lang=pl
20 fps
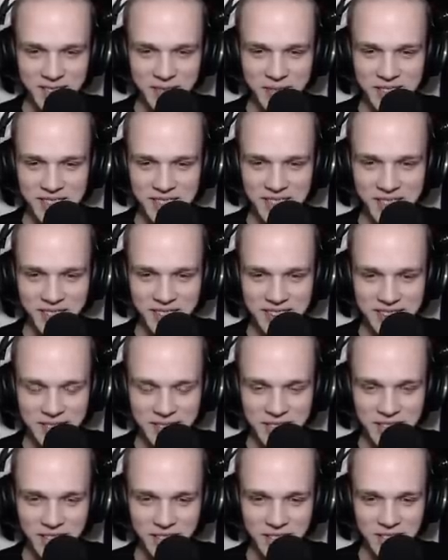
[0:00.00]
poczekaj, jestem
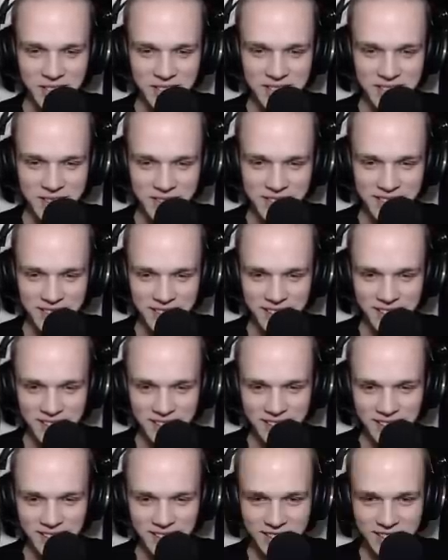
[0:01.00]
ciekaw, co się z nim stanie.
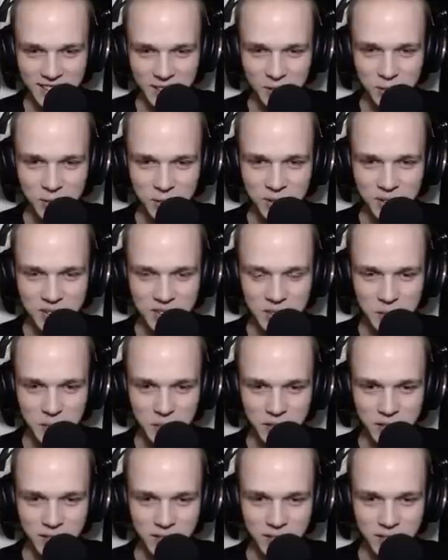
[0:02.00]
Jak długo to zajmie.